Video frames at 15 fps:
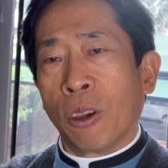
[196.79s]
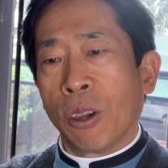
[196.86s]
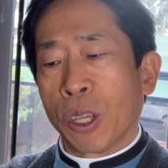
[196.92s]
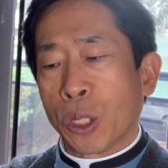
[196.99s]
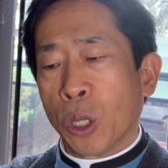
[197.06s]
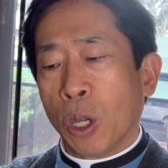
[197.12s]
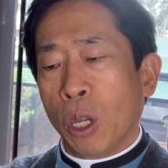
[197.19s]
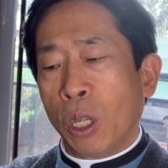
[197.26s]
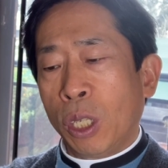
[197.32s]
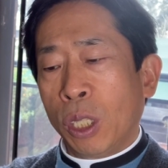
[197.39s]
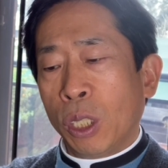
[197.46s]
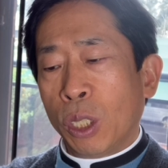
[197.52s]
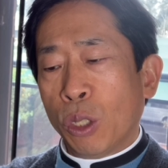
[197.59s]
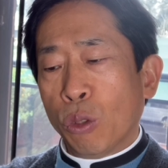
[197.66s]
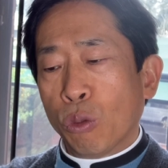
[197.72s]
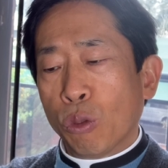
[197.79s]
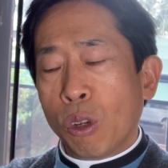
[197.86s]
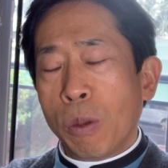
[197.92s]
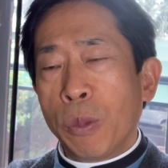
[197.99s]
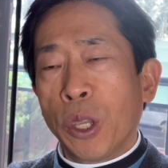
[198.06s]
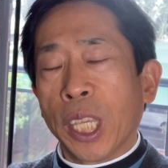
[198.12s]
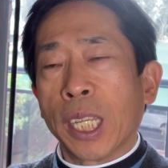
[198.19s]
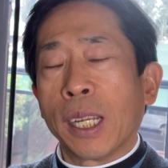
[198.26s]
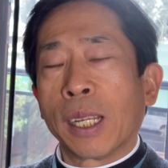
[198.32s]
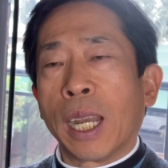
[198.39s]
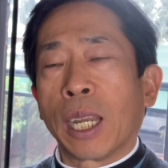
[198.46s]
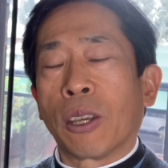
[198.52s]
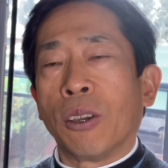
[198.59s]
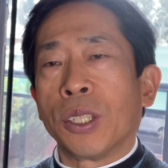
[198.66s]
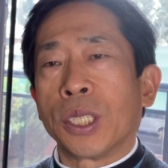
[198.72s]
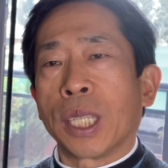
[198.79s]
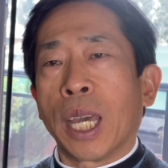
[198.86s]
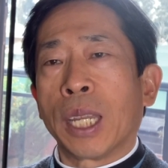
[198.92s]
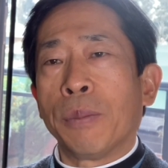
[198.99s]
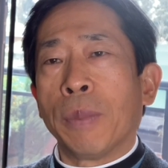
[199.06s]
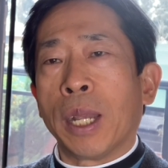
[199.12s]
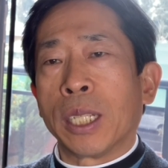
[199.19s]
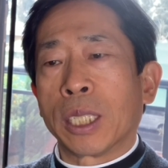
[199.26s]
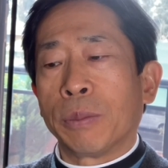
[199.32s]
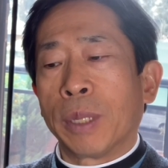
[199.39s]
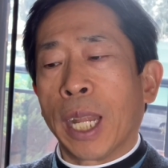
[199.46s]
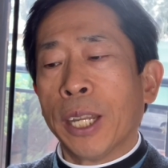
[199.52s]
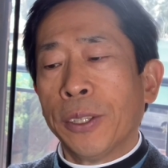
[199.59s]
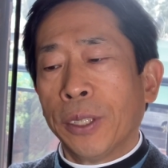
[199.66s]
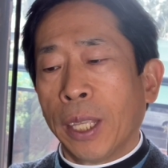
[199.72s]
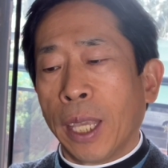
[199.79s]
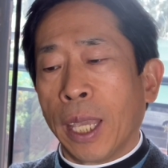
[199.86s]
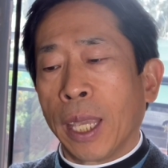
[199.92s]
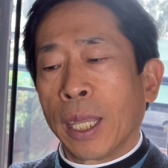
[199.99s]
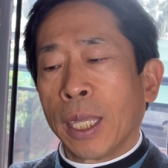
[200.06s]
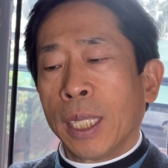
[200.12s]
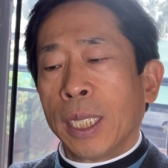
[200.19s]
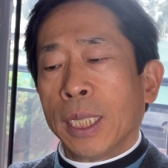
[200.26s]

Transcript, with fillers: 거기서 울며 일을 갈 것이다 하는 말씀을 하는데